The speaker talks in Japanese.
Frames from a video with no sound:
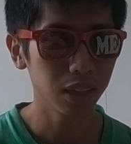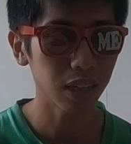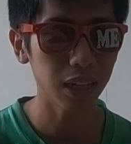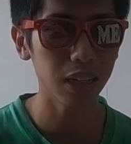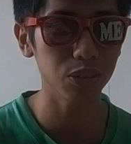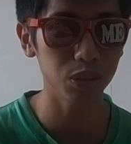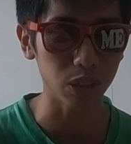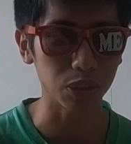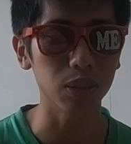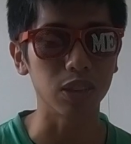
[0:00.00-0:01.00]
大半の
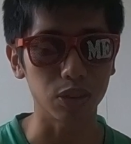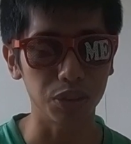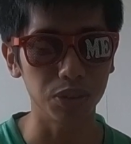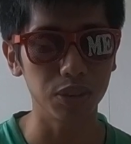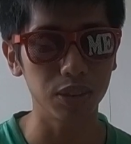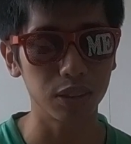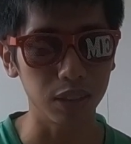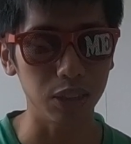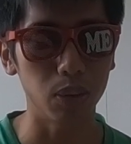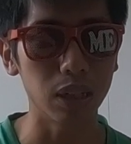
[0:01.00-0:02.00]
人はそうなんですよ純
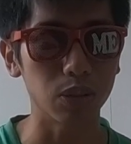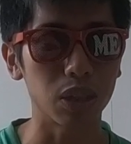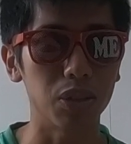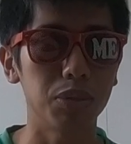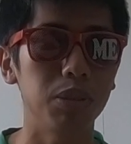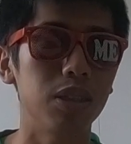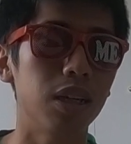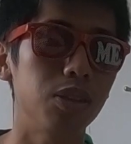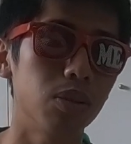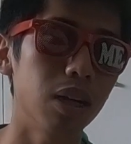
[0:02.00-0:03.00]
粋に音楽を楽しみた
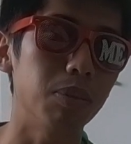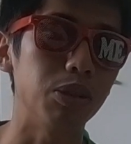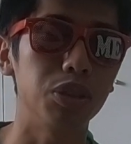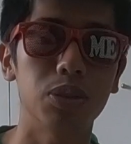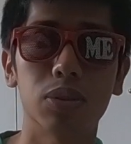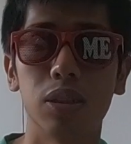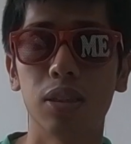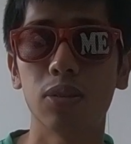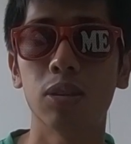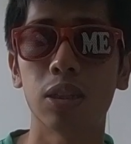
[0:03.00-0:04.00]
い人が、まあ、フジロックに行っ
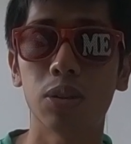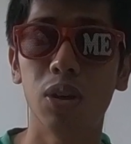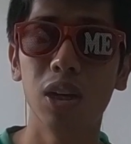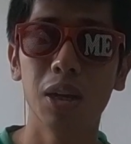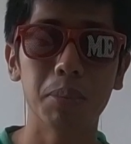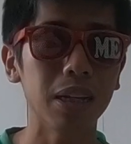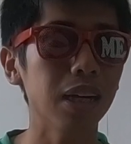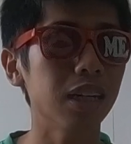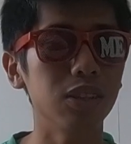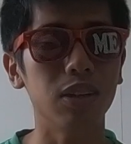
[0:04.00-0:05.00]
てるんだけど、まあ、
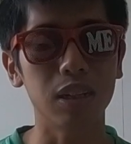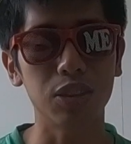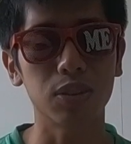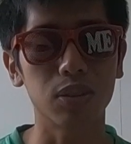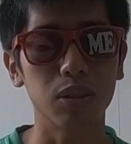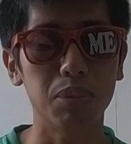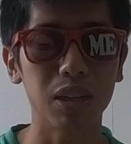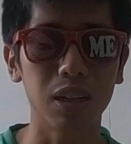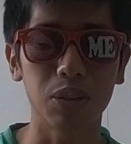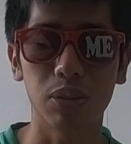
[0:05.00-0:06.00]
中にはねちょっと
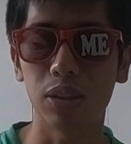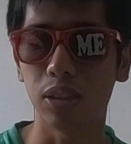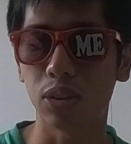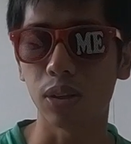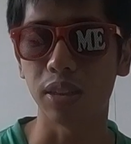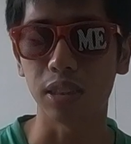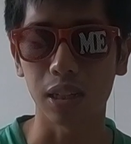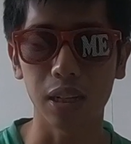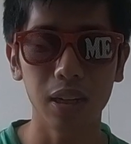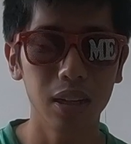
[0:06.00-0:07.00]
マナーの悪い人たち
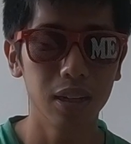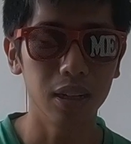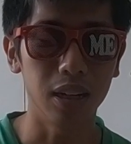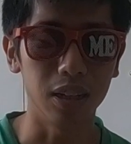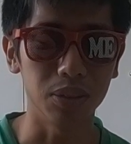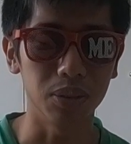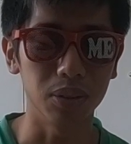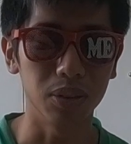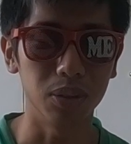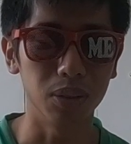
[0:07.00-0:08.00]
がね、あ
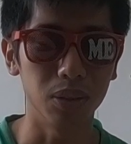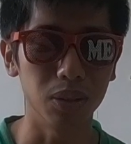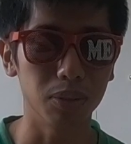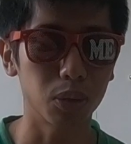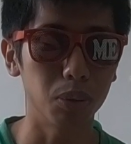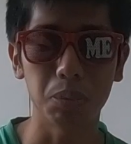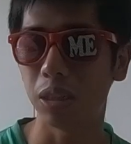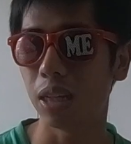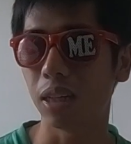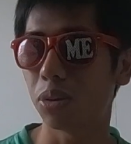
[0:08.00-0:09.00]
のー、
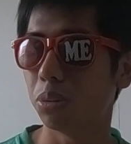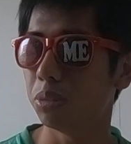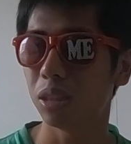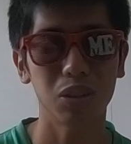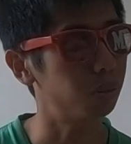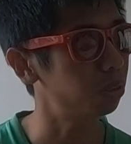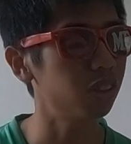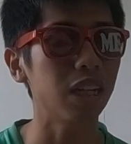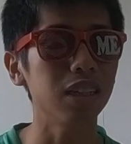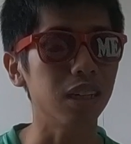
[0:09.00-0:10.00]
コンビニでコンビコンビニ
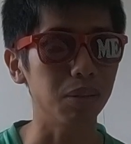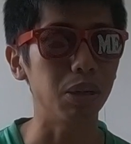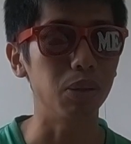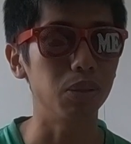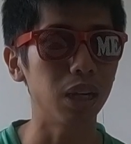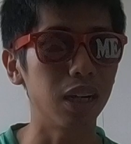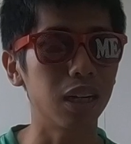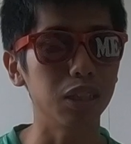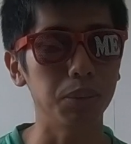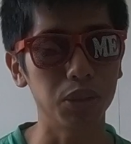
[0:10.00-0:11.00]
はないんかな、まあ、あら
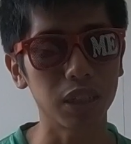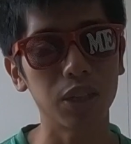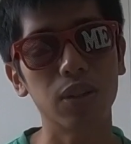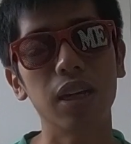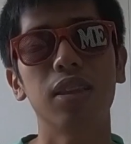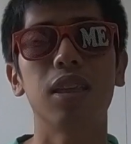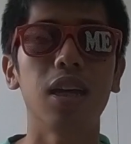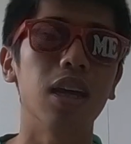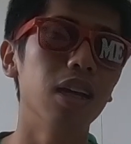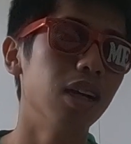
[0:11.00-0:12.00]
かじめお酒を買っ
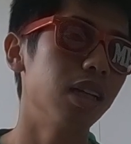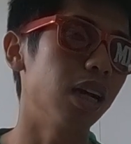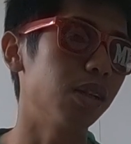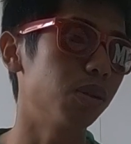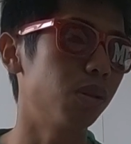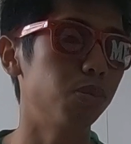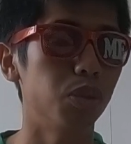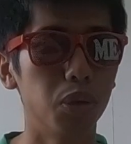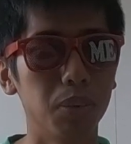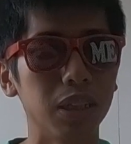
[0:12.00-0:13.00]
てで、あの
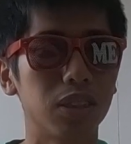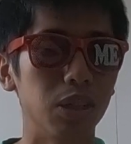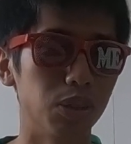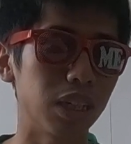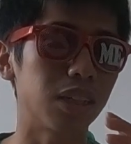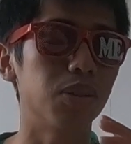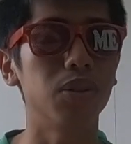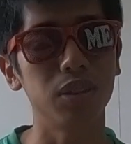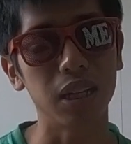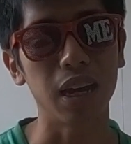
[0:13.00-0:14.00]
ノーマスクでお酒
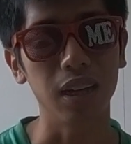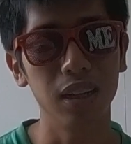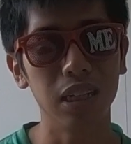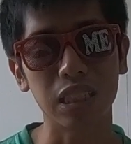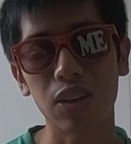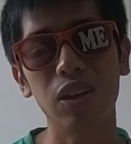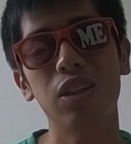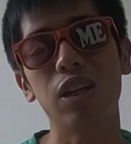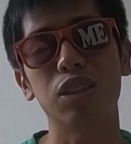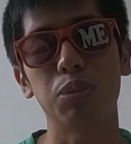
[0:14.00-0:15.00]
飲んでで騒い
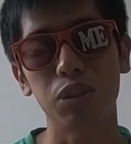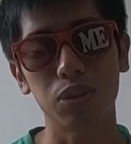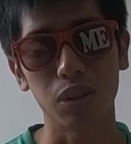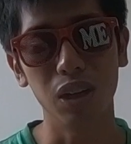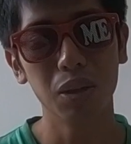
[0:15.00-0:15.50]
でるやつもいると、